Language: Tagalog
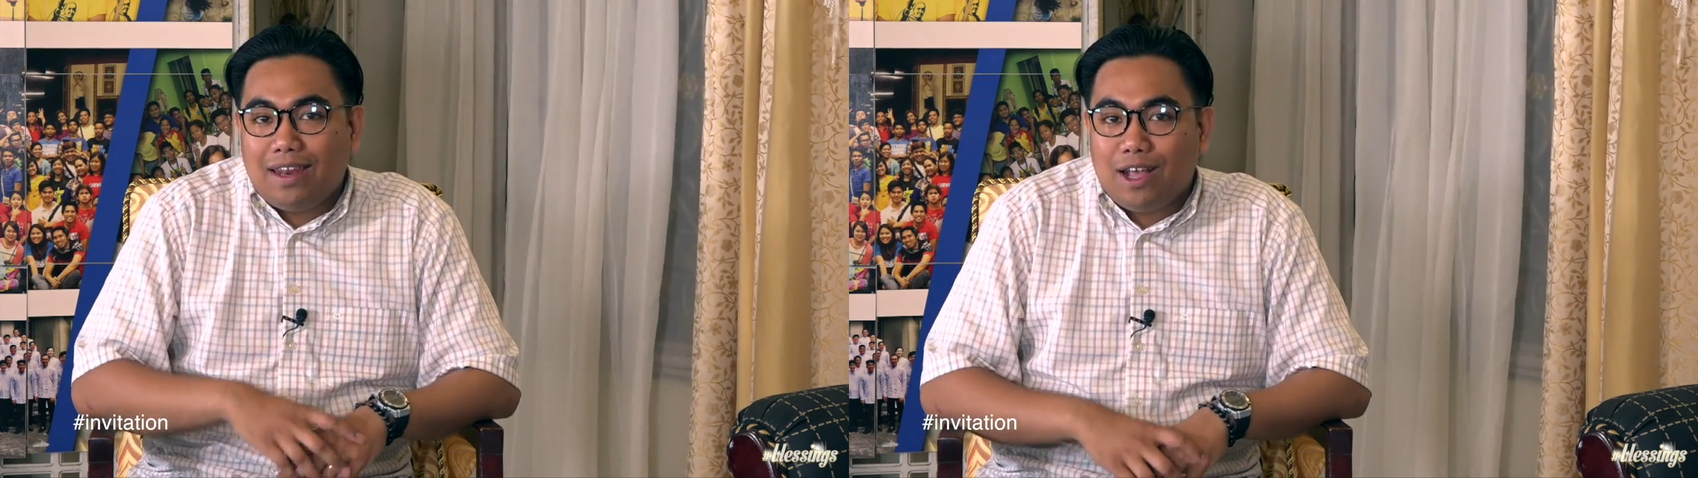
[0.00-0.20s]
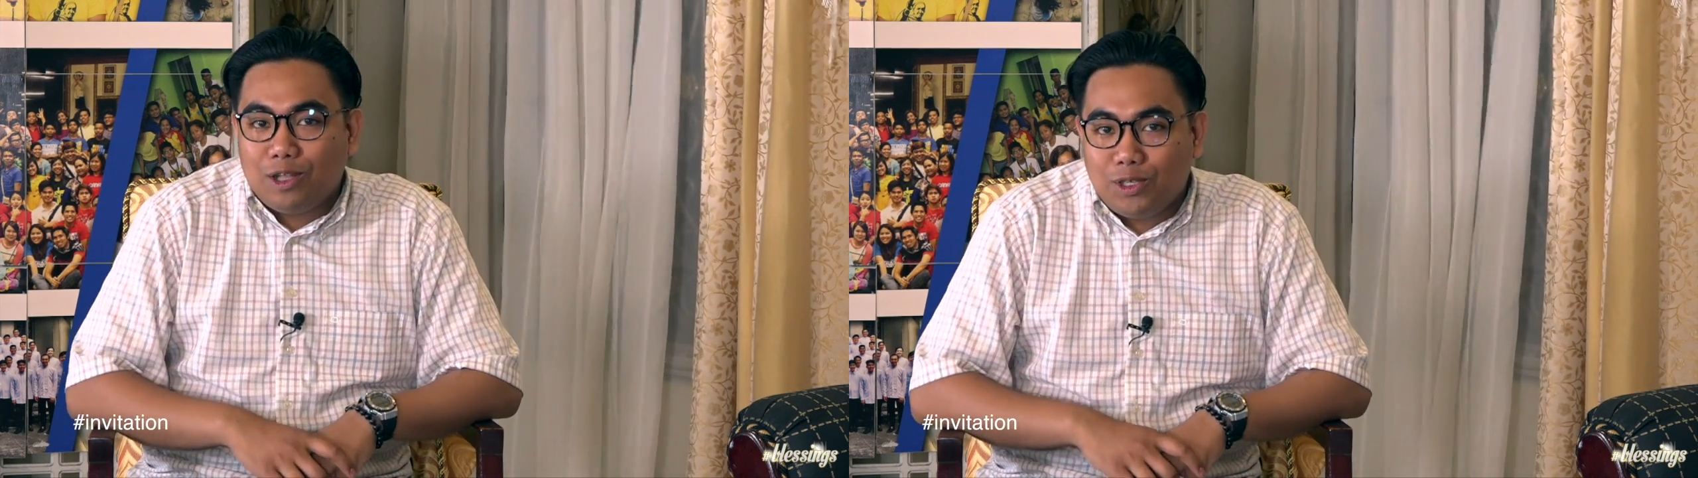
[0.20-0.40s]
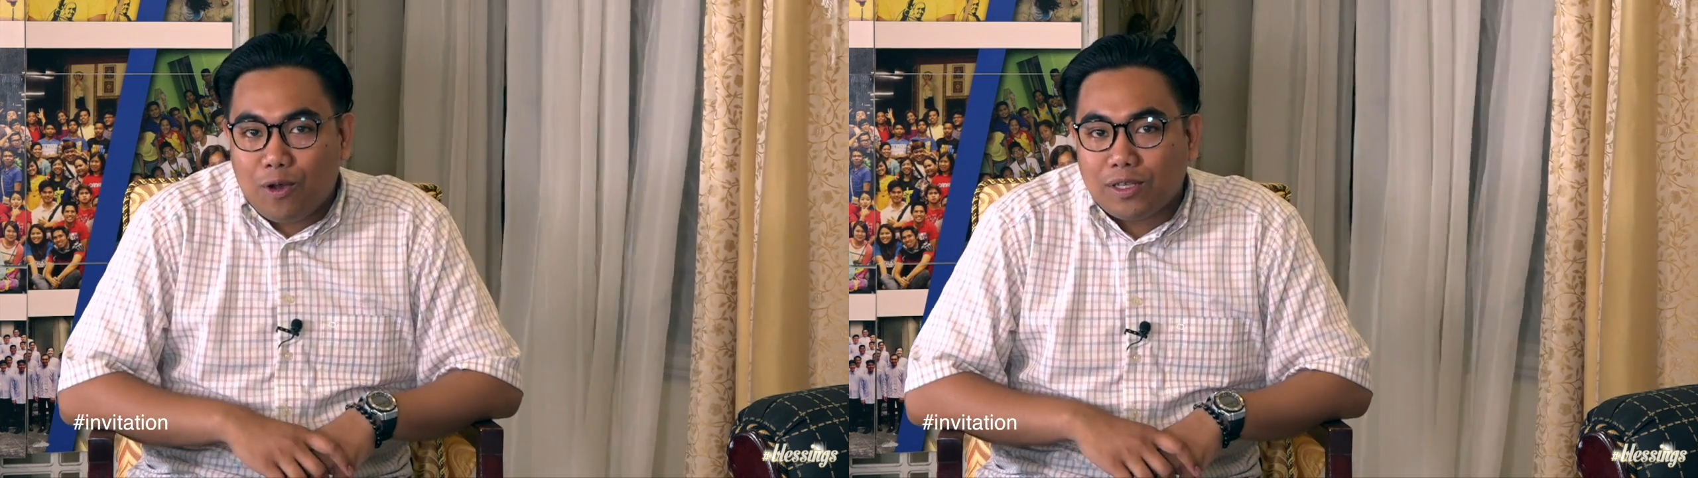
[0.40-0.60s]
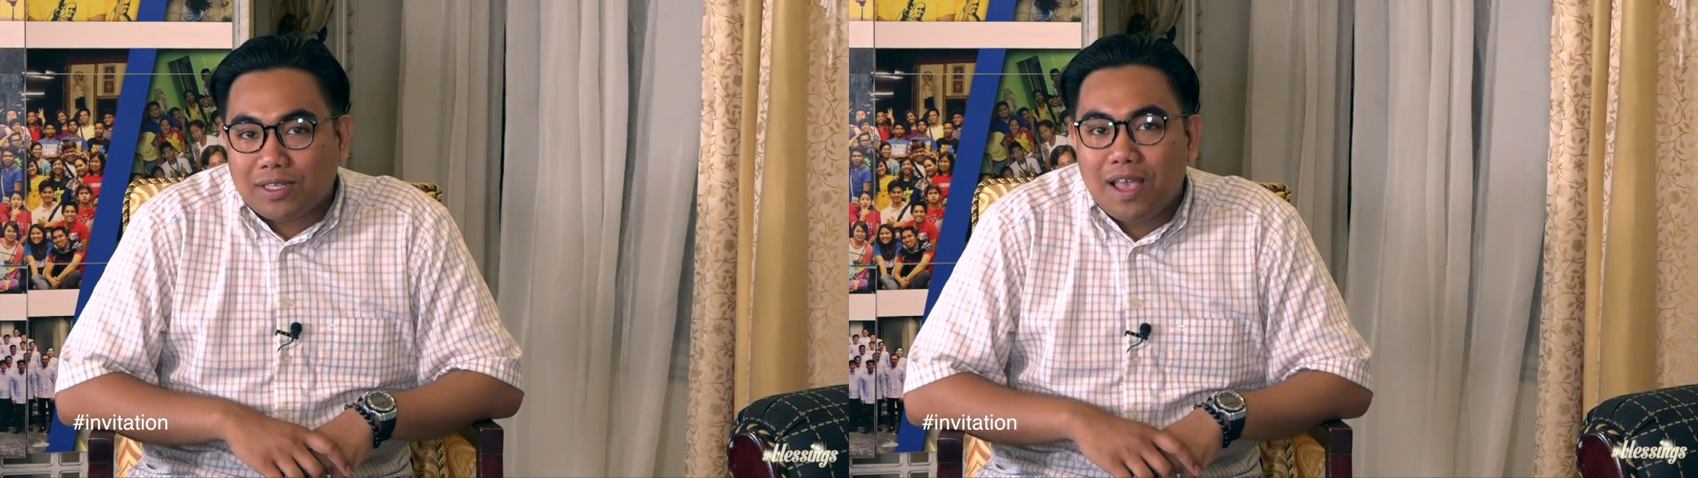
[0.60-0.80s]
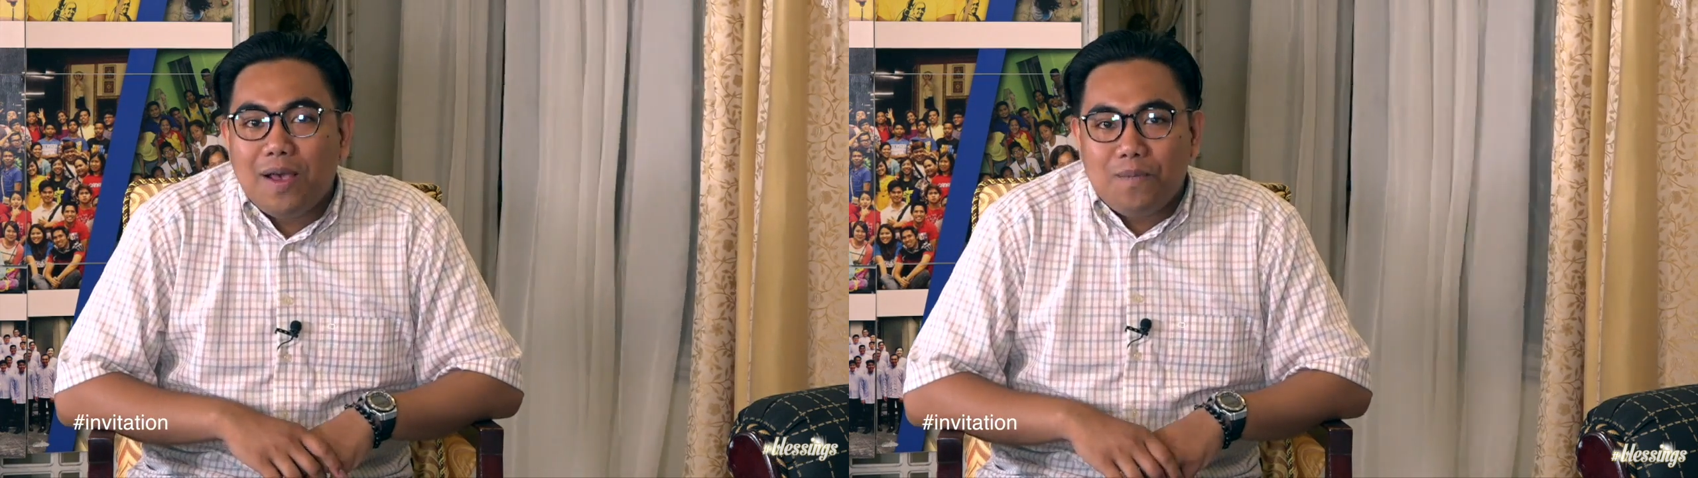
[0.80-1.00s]
ng
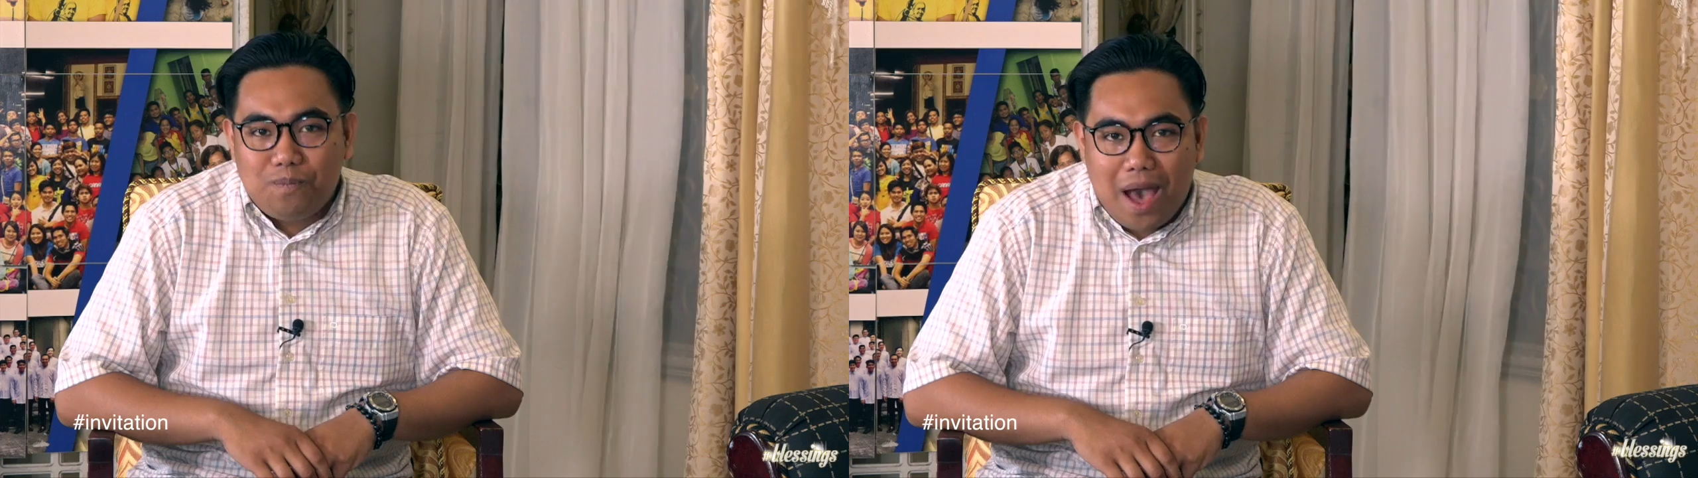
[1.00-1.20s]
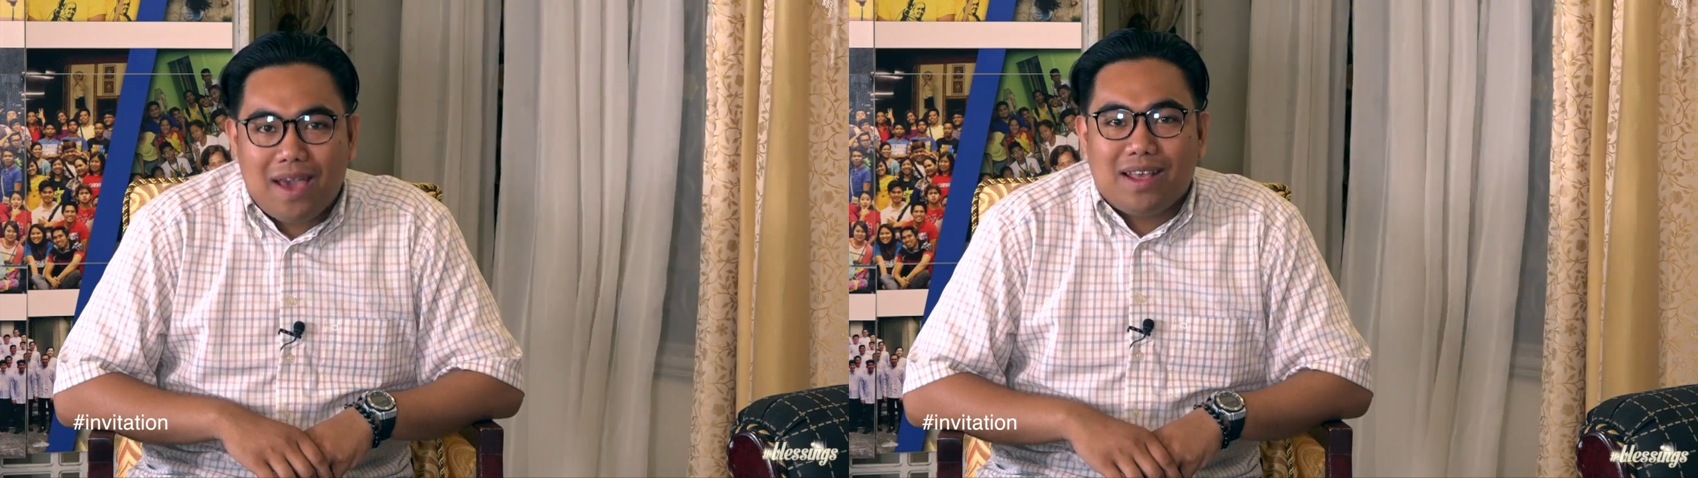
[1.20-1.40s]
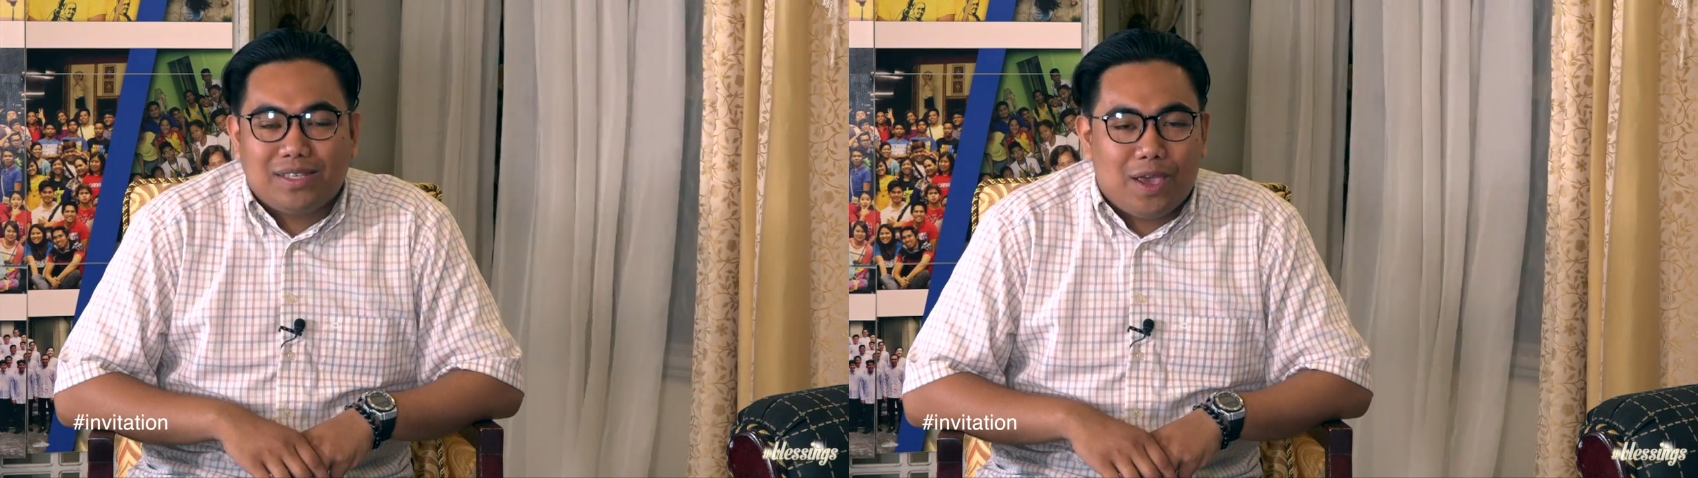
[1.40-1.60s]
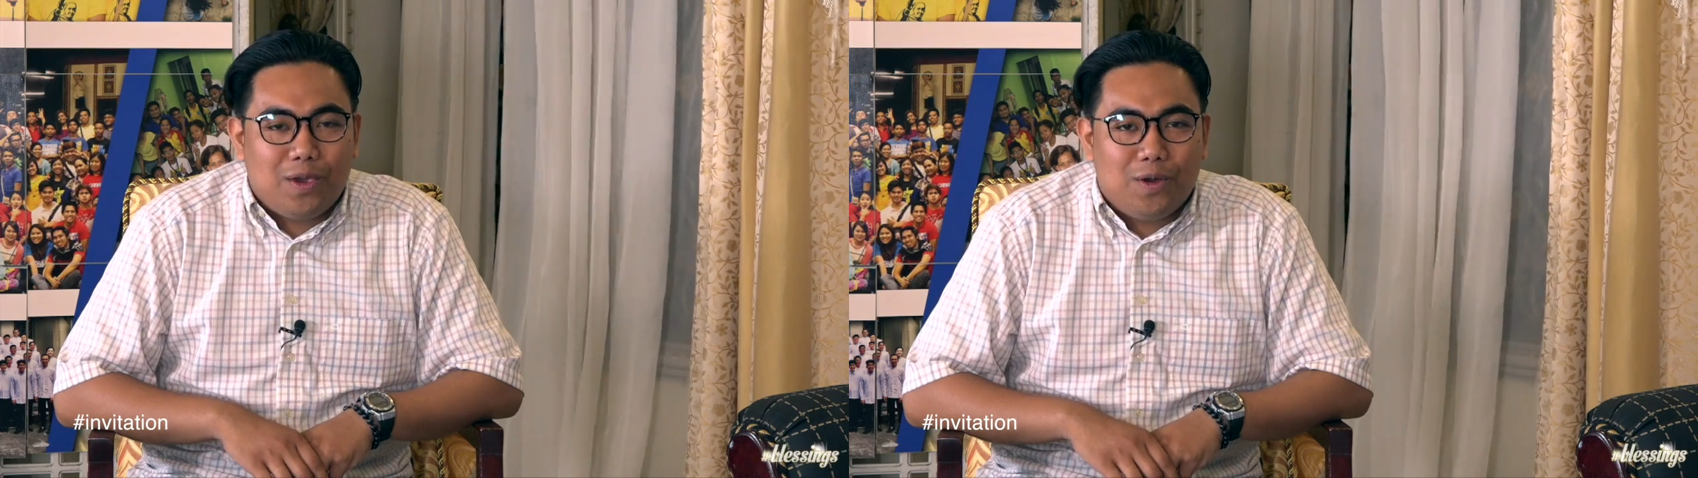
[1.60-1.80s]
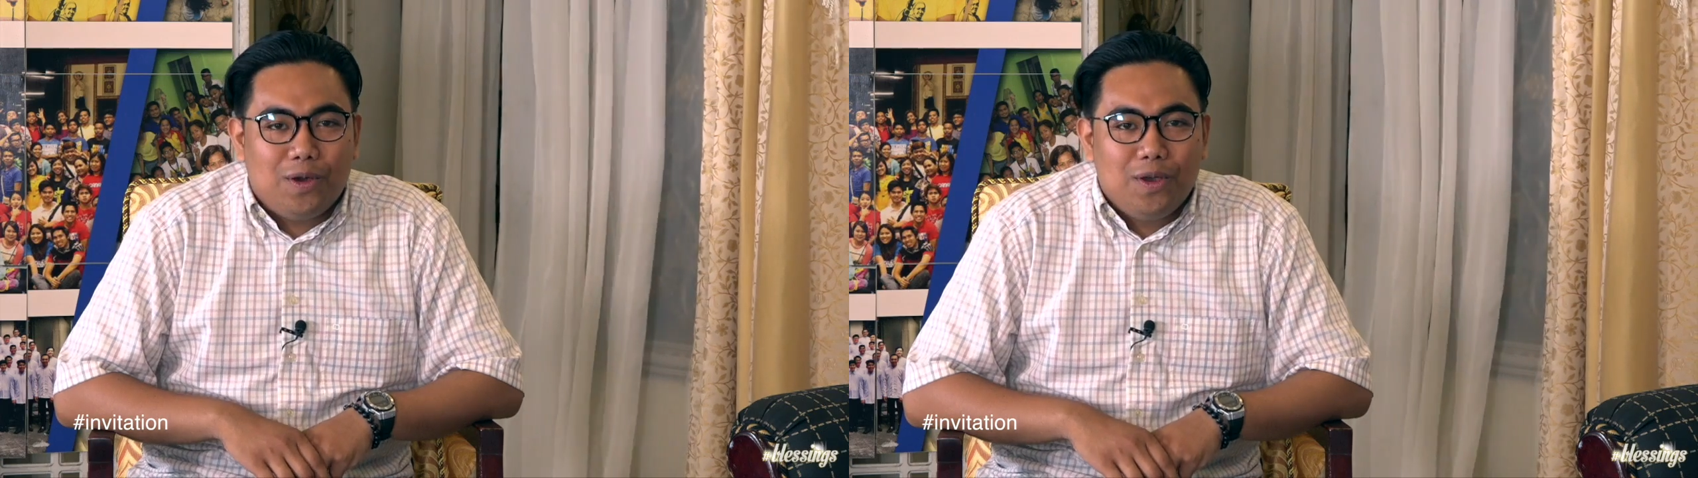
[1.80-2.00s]
Diyos para sa
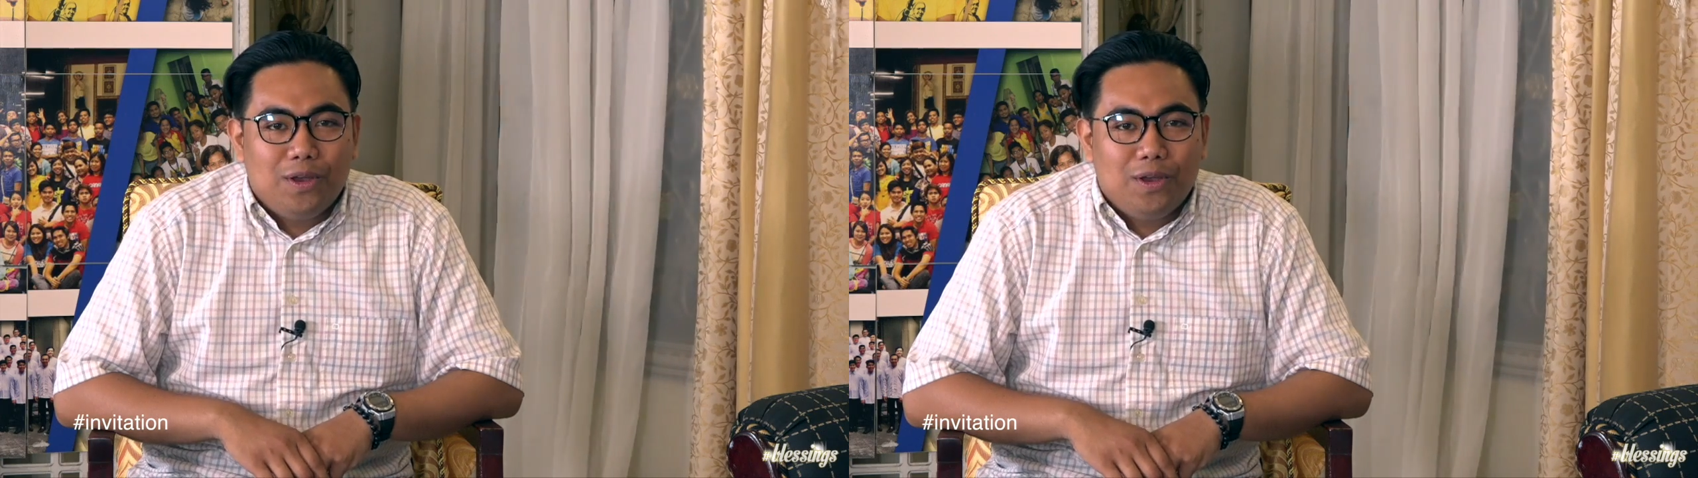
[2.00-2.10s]
iyo.